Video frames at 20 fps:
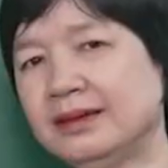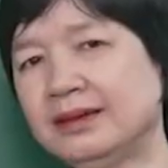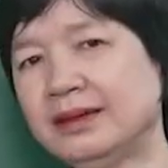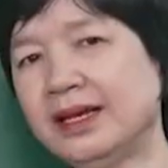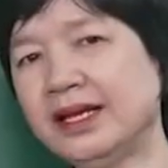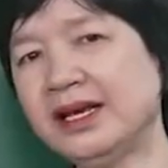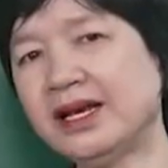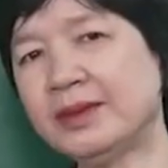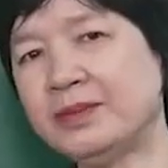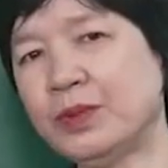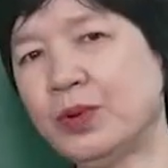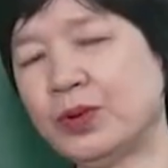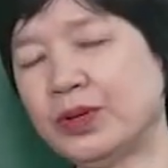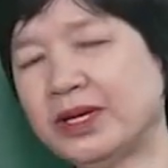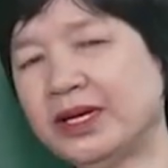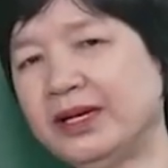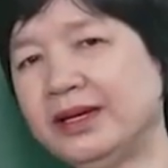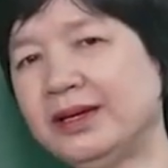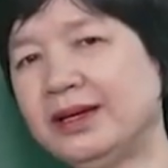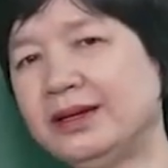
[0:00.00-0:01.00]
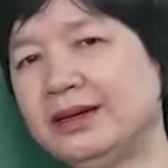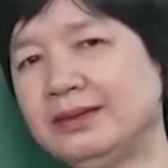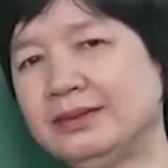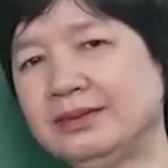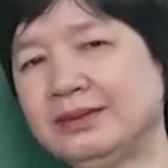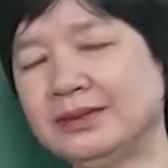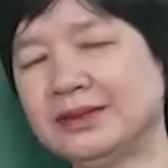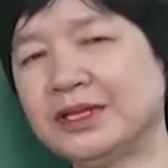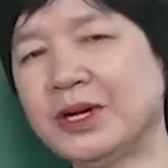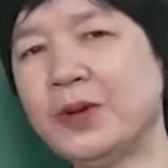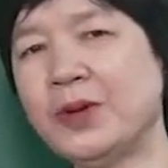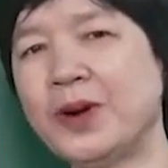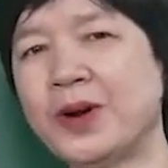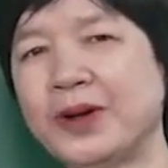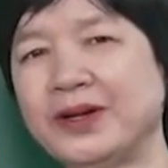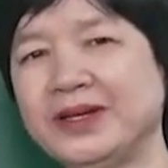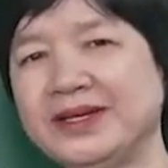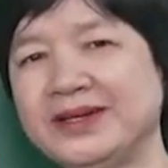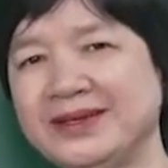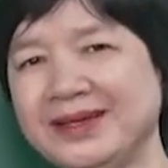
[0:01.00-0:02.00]
Đây là một cái câu
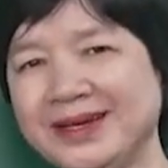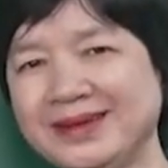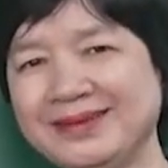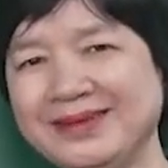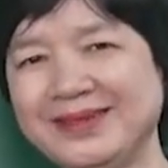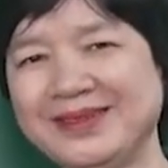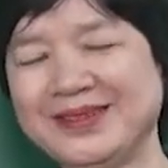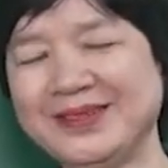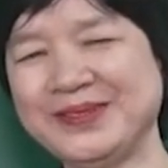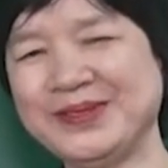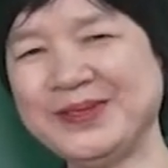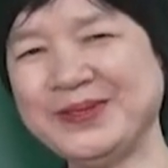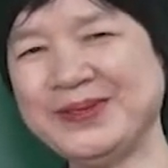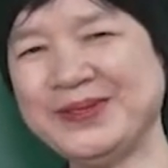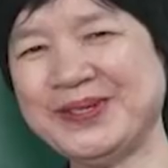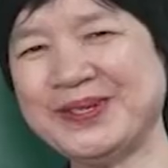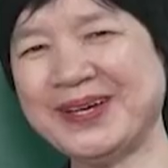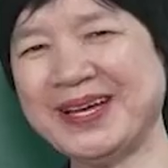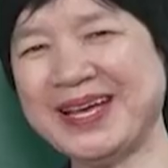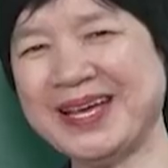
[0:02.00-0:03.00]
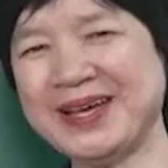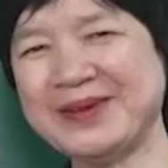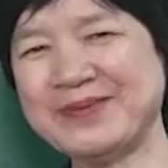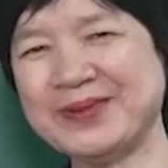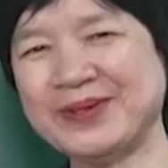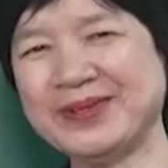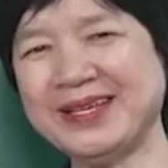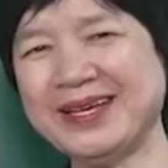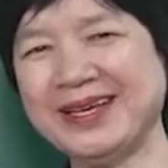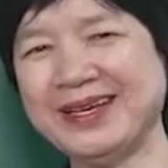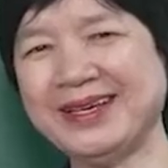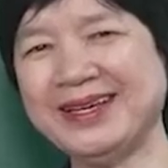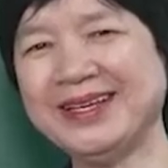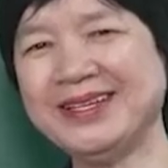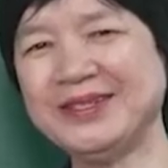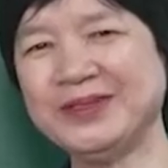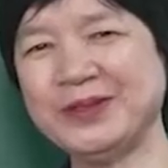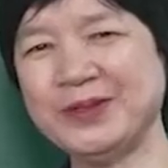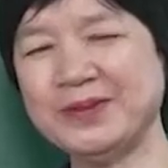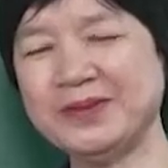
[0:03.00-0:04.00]
hỏi thứ nhất giúp cho các em có thể
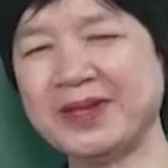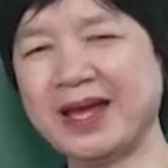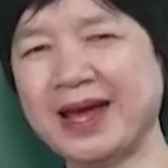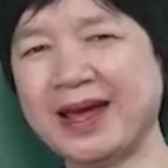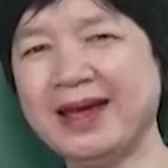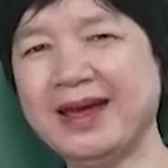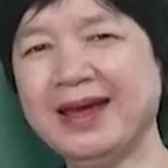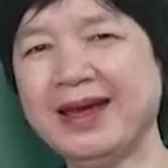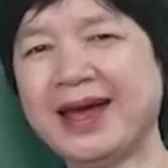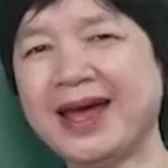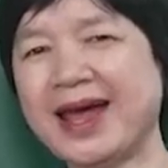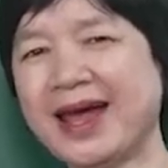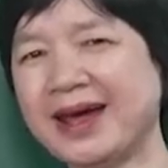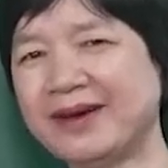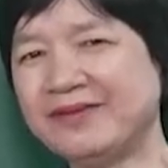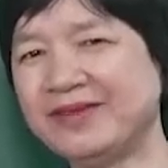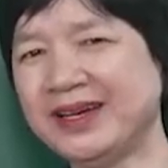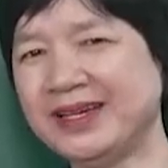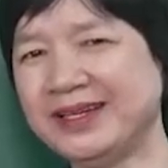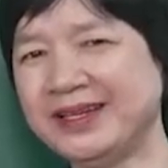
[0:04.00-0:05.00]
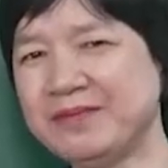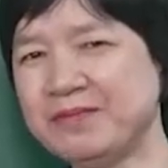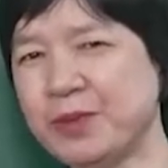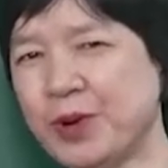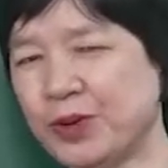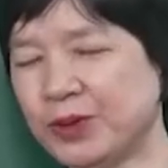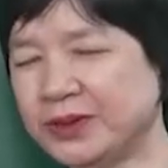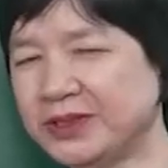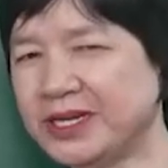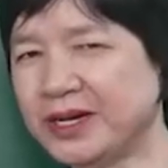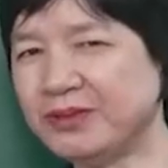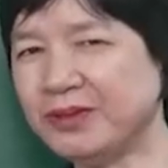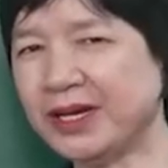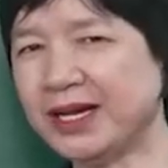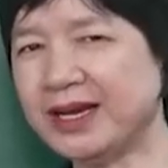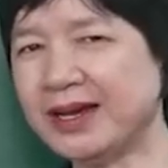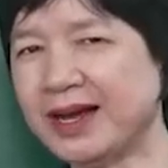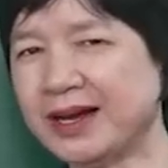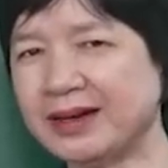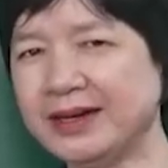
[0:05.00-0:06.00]
hình dung ra, à vậy thì một trong những
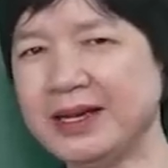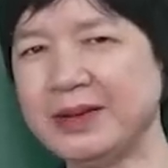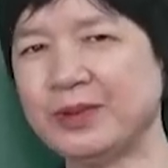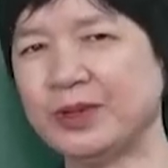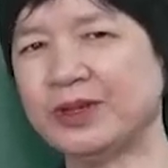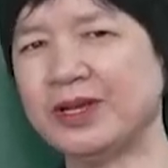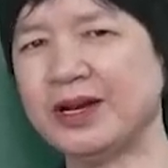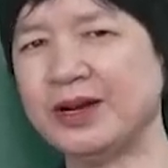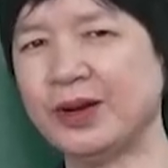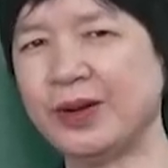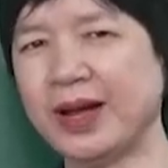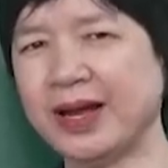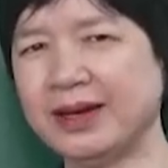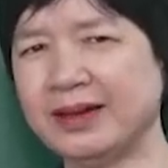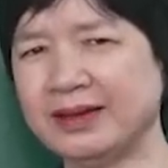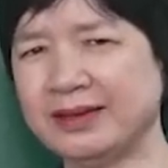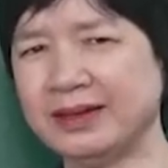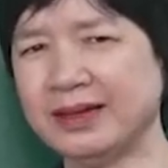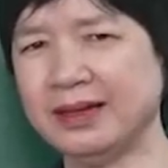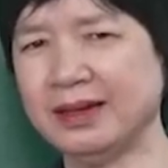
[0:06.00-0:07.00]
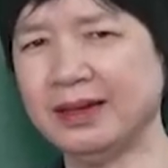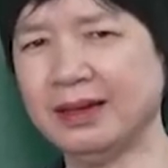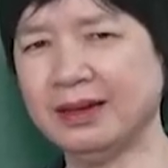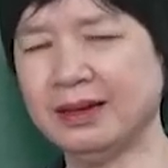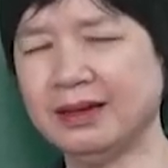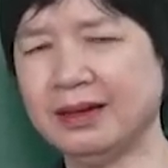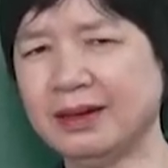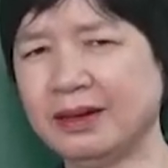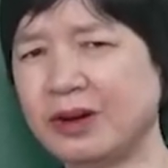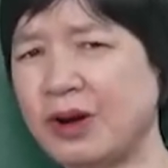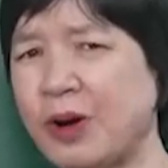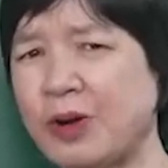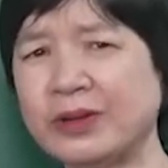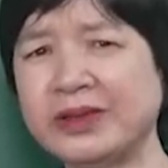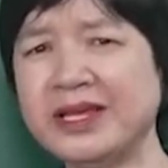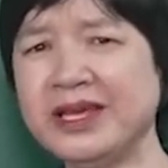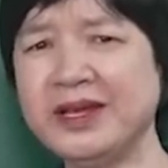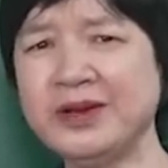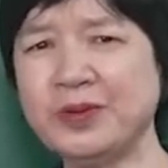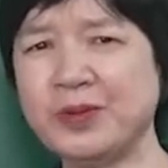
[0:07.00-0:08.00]
cái đặc điểm của thần thoại là gì? Khó
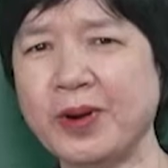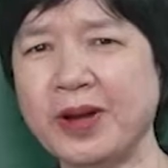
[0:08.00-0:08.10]
tin